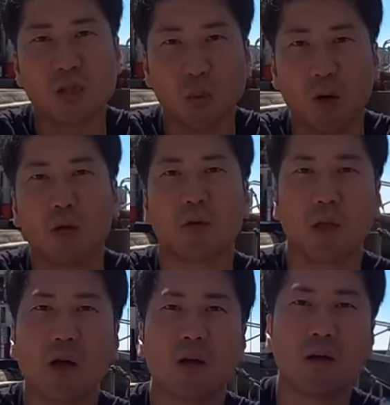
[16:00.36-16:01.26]
みもあるんか
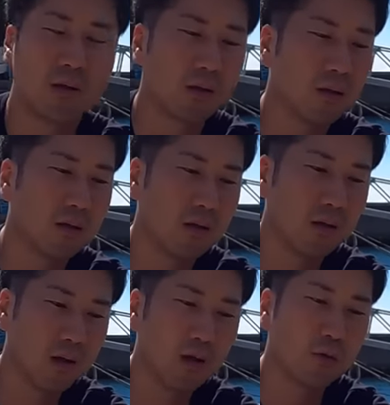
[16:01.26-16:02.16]
ななるほ
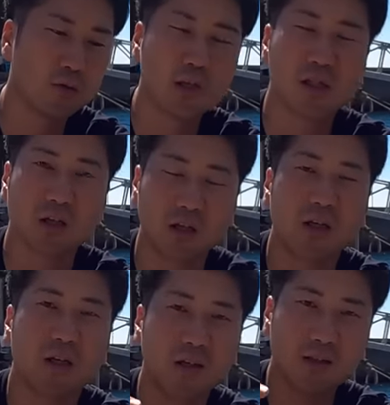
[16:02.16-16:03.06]
ど、はい、お詳しい方
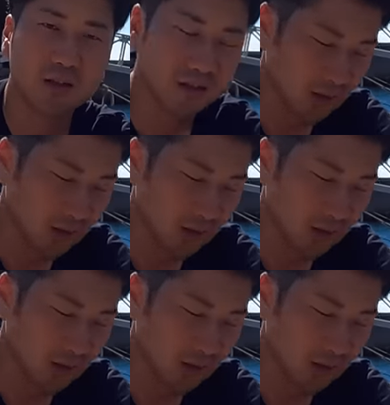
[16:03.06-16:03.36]
ぜ